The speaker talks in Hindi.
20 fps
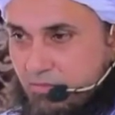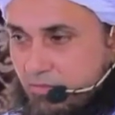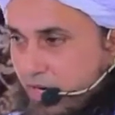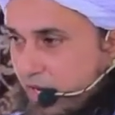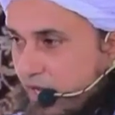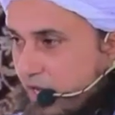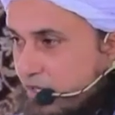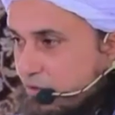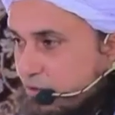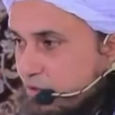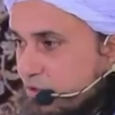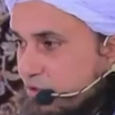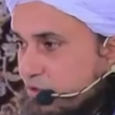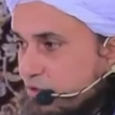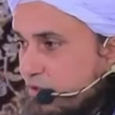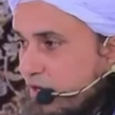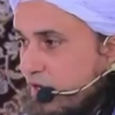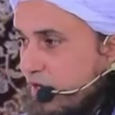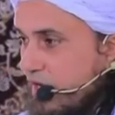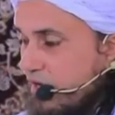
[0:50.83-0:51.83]
बढ़ा दो
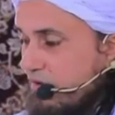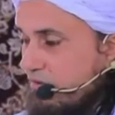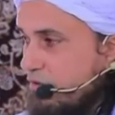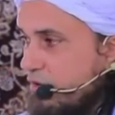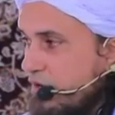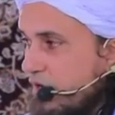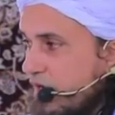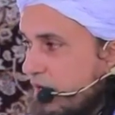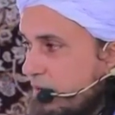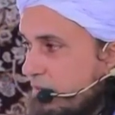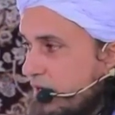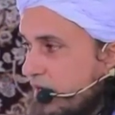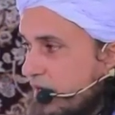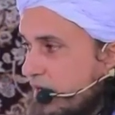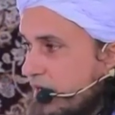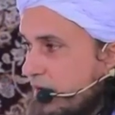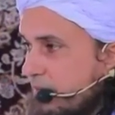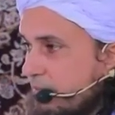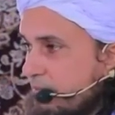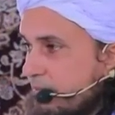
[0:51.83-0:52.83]
तो हर वो खबर
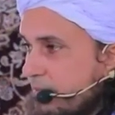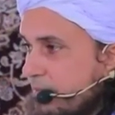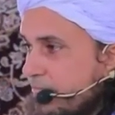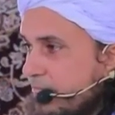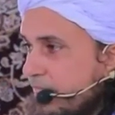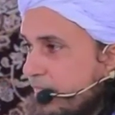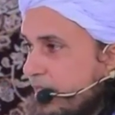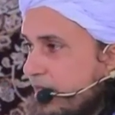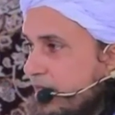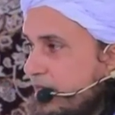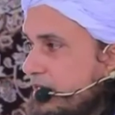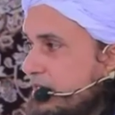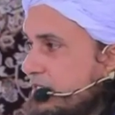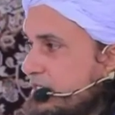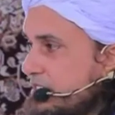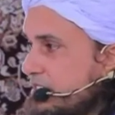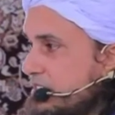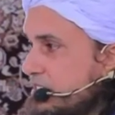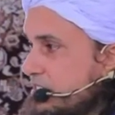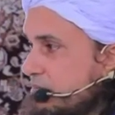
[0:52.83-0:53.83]

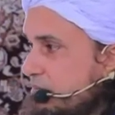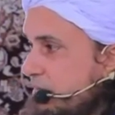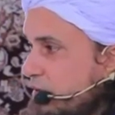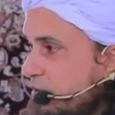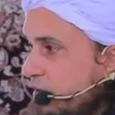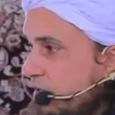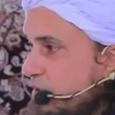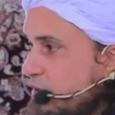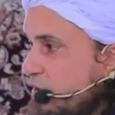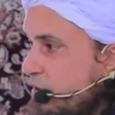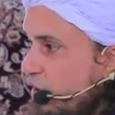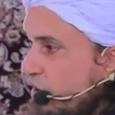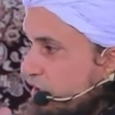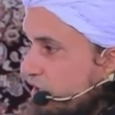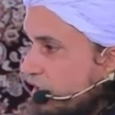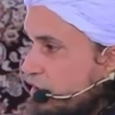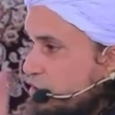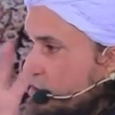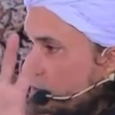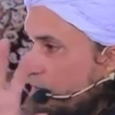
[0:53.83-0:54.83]
जिसमें कोई
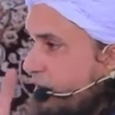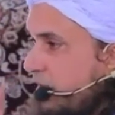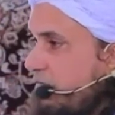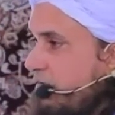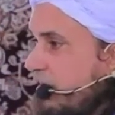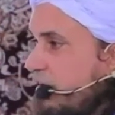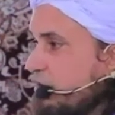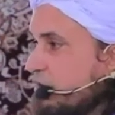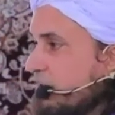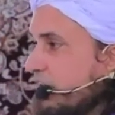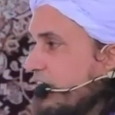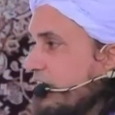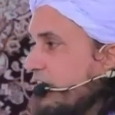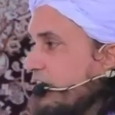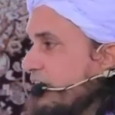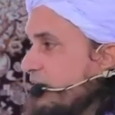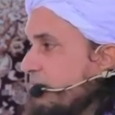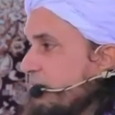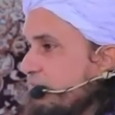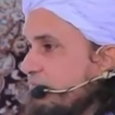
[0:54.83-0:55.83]
ऑर्डर छुपा हुआ होता
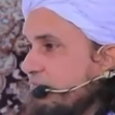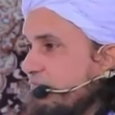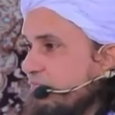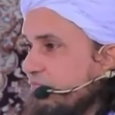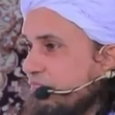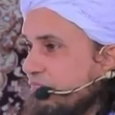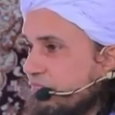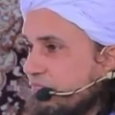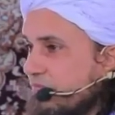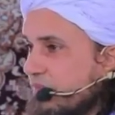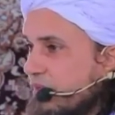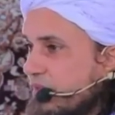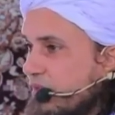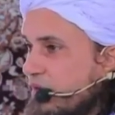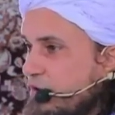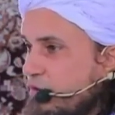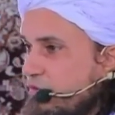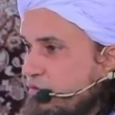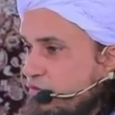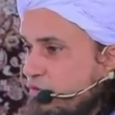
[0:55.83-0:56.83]
है
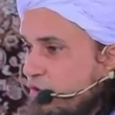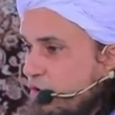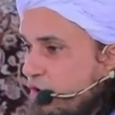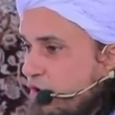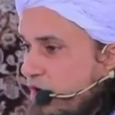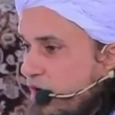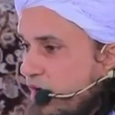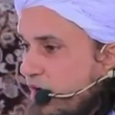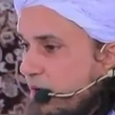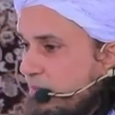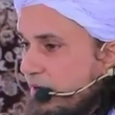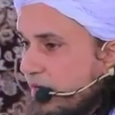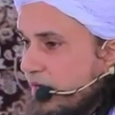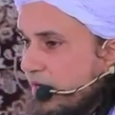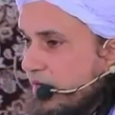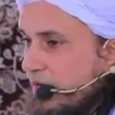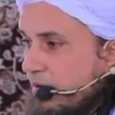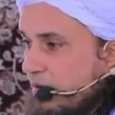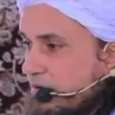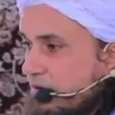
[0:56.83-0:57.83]
वो
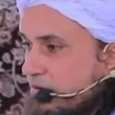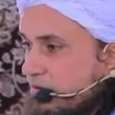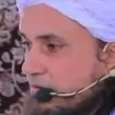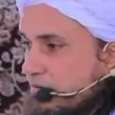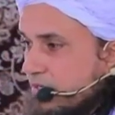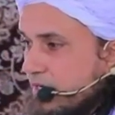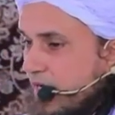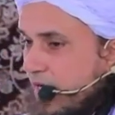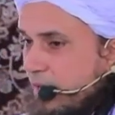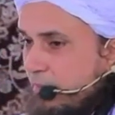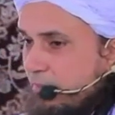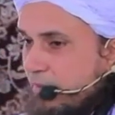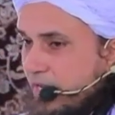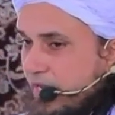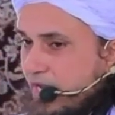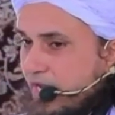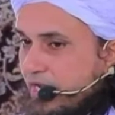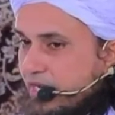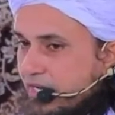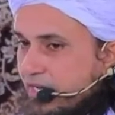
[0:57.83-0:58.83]
खबर का
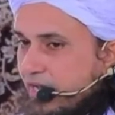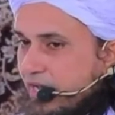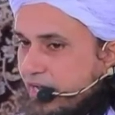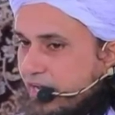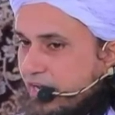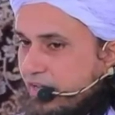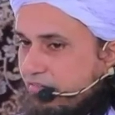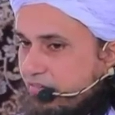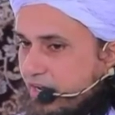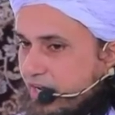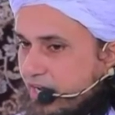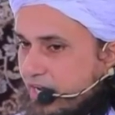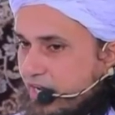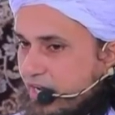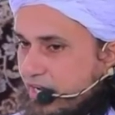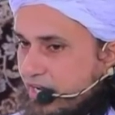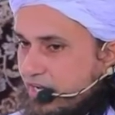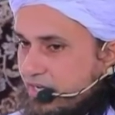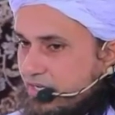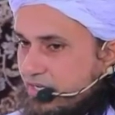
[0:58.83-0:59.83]
बयान करने
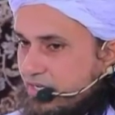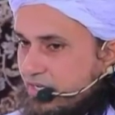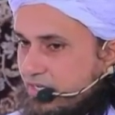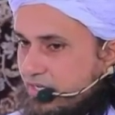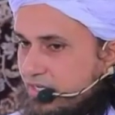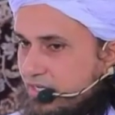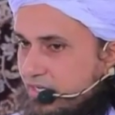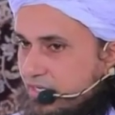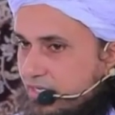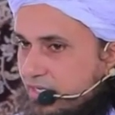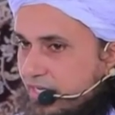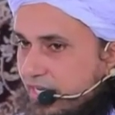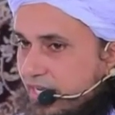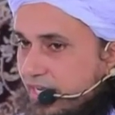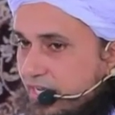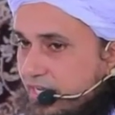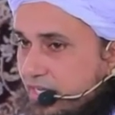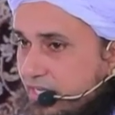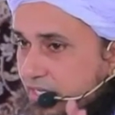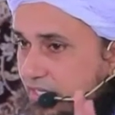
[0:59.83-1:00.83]
वाला
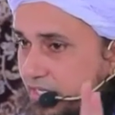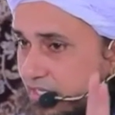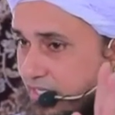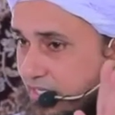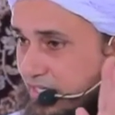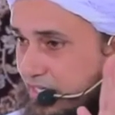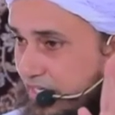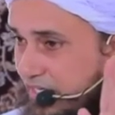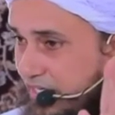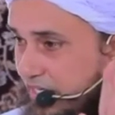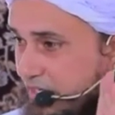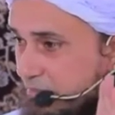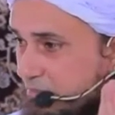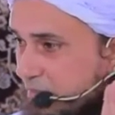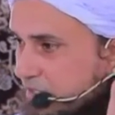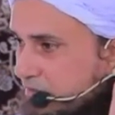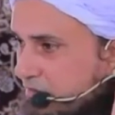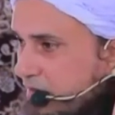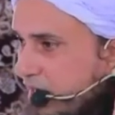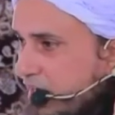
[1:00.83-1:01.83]
एक
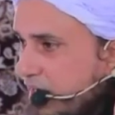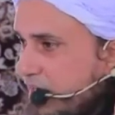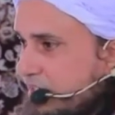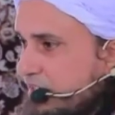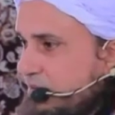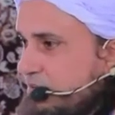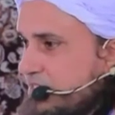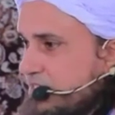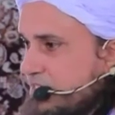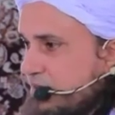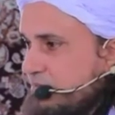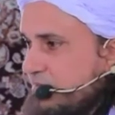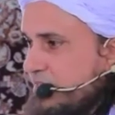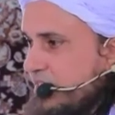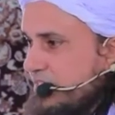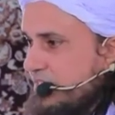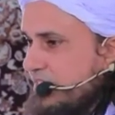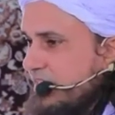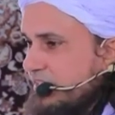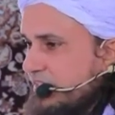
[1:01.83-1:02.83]
हिकमत वाला आदमी
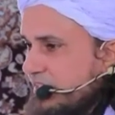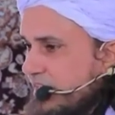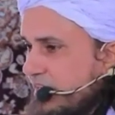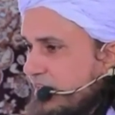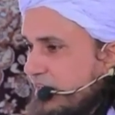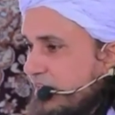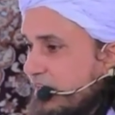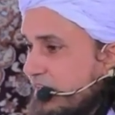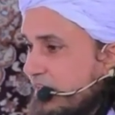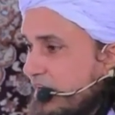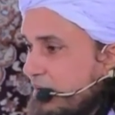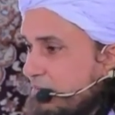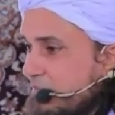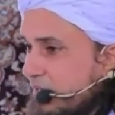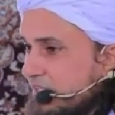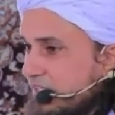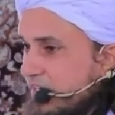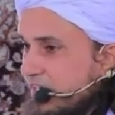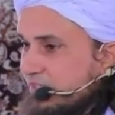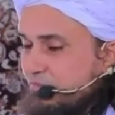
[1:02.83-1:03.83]
समझा जाता है अक्लमंद